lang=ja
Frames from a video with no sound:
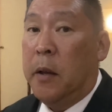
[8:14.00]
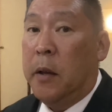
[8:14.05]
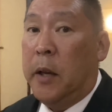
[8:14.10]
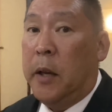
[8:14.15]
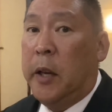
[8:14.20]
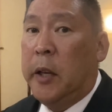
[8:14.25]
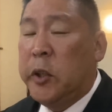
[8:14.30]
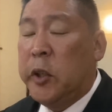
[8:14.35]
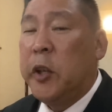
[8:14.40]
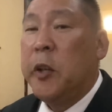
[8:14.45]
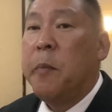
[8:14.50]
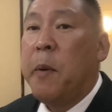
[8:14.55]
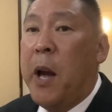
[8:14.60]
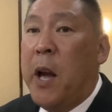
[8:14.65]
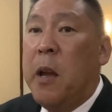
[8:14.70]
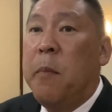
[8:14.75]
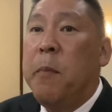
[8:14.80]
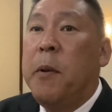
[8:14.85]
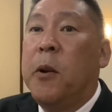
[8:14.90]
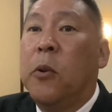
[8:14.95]
1
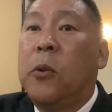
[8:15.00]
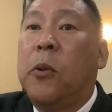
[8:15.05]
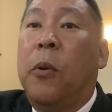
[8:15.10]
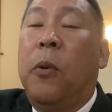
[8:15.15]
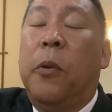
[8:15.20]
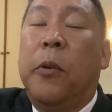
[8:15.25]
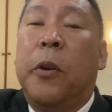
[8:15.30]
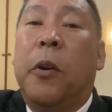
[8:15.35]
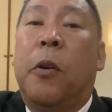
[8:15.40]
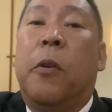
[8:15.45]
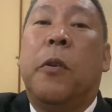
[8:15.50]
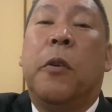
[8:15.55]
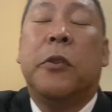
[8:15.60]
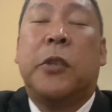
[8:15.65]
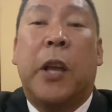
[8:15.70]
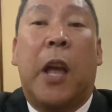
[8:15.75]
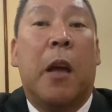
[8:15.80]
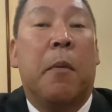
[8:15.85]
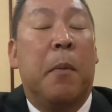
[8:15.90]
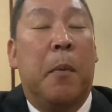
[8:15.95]
枚目の投票用
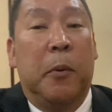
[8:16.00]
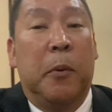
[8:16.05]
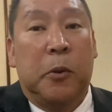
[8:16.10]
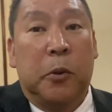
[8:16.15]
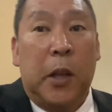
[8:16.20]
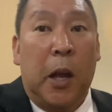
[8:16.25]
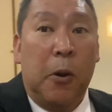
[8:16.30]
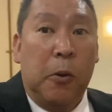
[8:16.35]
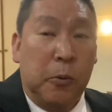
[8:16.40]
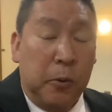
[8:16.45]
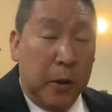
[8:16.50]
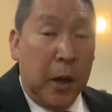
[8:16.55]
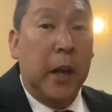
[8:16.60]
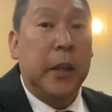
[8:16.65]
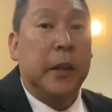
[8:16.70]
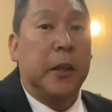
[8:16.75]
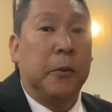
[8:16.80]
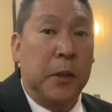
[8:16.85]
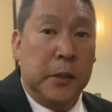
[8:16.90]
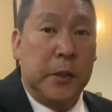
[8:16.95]
紙は山本太郎と書
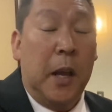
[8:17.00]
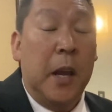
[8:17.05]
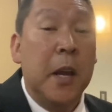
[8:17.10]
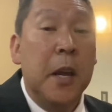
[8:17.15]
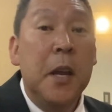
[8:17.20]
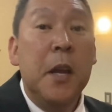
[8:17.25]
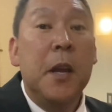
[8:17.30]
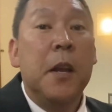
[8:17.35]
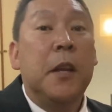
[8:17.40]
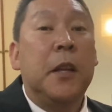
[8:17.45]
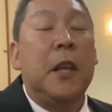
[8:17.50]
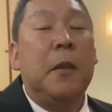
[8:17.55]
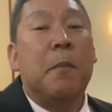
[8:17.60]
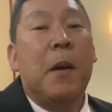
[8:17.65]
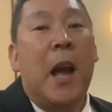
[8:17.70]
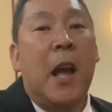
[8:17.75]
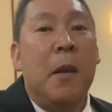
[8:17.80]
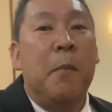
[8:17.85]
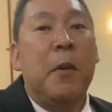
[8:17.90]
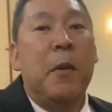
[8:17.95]
いてください。2
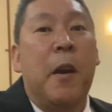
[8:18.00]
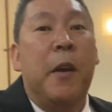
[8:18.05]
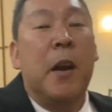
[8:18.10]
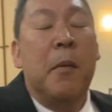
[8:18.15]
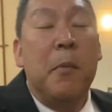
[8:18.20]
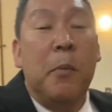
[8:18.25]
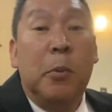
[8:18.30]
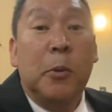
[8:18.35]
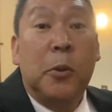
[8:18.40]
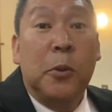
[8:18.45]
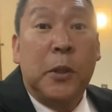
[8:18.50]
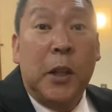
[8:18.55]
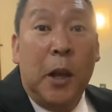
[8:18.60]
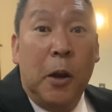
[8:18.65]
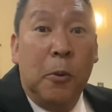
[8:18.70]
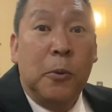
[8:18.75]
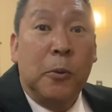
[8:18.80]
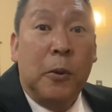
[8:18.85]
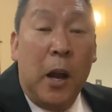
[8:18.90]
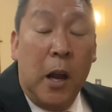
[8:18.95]
枚目は山本太
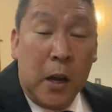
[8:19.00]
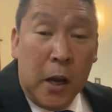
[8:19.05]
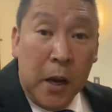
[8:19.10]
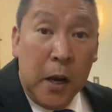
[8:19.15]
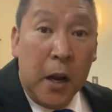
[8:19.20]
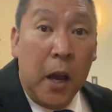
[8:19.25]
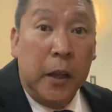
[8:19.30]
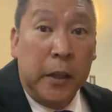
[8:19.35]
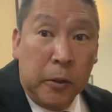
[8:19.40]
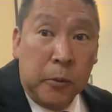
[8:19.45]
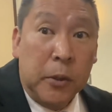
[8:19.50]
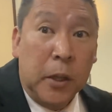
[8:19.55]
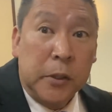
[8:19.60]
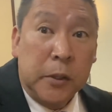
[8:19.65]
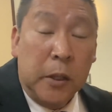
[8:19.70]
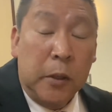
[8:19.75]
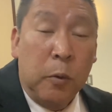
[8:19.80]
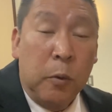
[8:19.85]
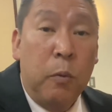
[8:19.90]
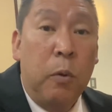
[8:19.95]
郎と書かないでくだ
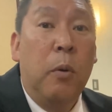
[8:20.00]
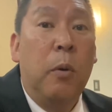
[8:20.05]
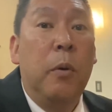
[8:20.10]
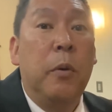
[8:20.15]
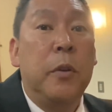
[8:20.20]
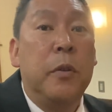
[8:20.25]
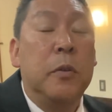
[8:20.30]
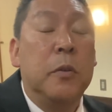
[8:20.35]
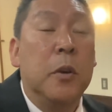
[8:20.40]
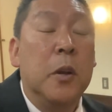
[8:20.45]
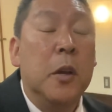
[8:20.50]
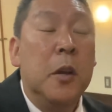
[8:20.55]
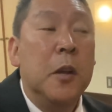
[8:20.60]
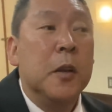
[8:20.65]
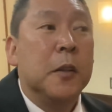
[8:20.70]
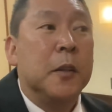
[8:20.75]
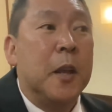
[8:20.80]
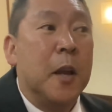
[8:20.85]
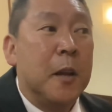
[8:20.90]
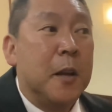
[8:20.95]
さいって、こういう、
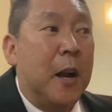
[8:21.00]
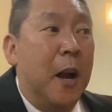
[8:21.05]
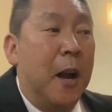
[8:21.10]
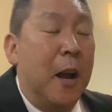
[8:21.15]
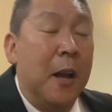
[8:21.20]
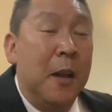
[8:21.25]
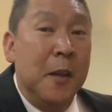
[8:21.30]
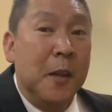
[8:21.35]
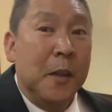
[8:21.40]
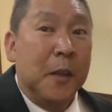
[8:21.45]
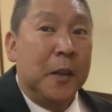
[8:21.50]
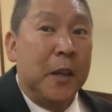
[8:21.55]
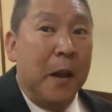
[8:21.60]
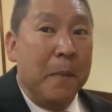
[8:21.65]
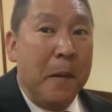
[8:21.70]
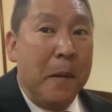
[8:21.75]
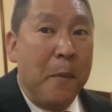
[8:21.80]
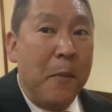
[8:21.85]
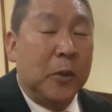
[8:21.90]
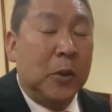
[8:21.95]
なんか、
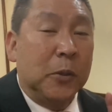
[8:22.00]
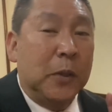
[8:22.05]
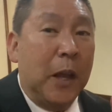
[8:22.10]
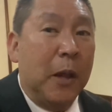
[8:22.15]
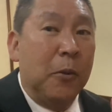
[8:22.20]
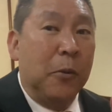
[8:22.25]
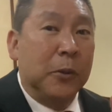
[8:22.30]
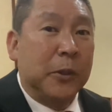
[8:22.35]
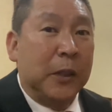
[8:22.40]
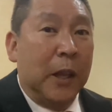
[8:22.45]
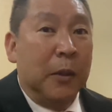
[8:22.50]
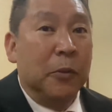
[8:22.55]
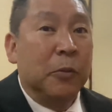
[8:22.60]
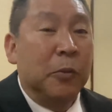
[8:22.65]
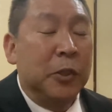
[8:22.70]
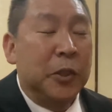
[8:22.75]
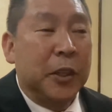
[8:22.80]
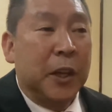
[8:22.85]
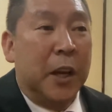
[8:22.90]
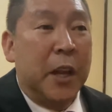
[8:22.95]
山本太郎さんの
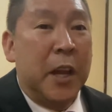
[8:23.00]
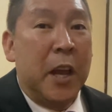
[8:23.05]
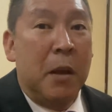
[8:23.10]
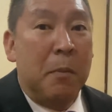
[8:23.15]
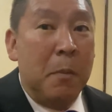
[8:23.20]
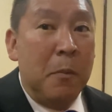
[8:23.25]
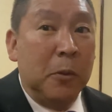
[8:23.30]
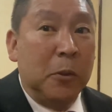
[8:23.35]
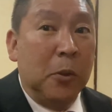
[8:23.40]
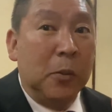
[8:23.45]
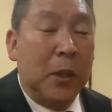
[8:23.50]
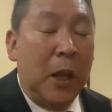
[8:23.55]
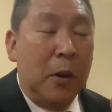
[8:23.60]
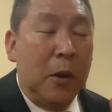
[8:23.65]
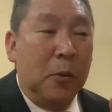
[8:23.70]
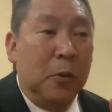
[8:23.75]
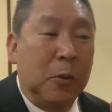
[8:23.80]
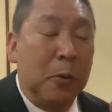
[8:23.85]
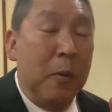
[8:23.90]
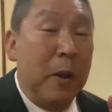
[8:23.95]
口から山本太
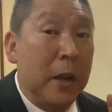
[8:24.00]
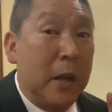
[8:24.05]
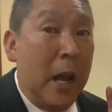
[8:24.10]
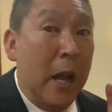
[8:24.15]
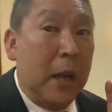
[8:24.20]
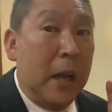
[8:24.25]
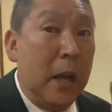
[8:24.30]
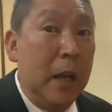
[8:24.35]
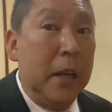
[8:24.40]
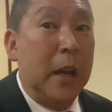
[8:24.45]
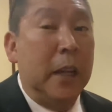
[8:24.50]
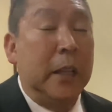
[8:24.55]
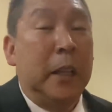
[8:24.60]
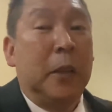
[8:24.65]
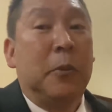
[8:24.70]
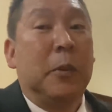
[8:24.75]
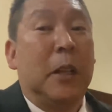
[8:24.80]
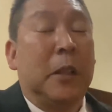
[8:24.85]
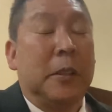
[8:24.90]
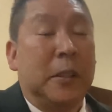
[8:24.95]
郎とは書かない
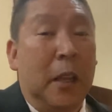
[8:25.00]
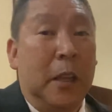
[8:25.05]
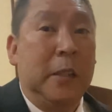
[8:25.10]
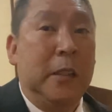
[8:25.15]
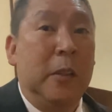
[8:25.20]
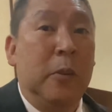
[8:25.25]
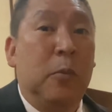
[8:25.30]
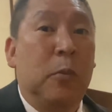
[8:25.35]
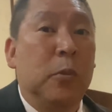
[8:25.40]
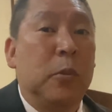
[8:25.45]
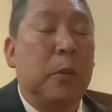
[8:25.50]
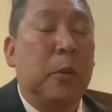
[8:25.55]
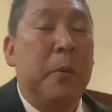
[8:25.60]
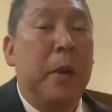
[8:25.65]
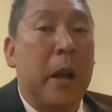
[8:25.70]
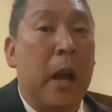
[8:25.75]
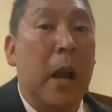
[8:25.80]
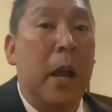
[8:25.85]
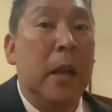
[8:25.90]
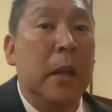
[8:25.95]
でくださいっていう言
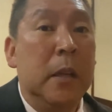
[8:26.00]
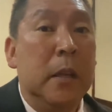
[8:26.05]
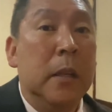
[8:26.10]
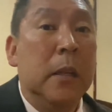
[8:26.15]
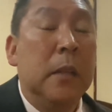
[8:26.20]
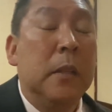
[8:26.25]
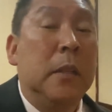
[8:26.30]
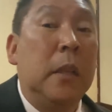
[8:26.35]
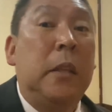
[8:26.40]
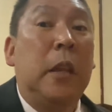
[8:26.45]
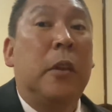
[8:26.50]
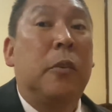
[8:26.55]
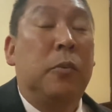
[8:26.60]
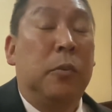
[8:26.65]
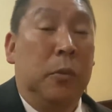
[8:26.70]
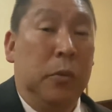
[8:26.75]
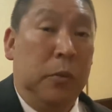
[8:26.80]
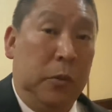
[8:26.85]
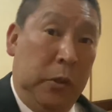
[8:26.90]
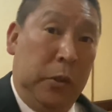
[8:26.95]
葉が出てく
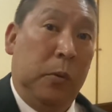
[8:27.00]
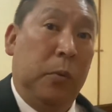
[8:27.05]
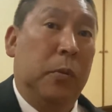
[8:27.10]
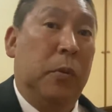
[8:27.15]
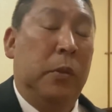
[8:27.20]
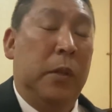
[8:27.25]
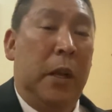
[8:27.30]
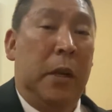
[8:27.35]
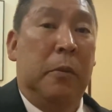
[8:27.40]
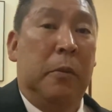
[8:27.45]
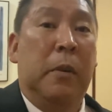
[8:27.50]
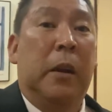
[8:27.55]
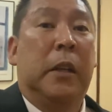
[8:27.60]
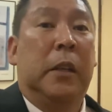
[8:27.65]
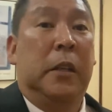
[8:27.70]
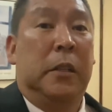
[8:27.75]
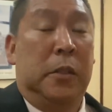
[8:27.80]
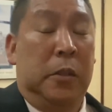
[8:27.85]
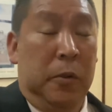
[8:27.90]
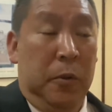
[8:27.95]
るっていうことになるわけ
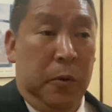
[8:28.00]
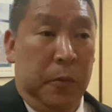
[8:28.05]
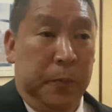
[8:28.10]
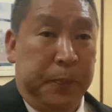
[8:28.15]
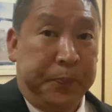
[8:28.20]
ですよ。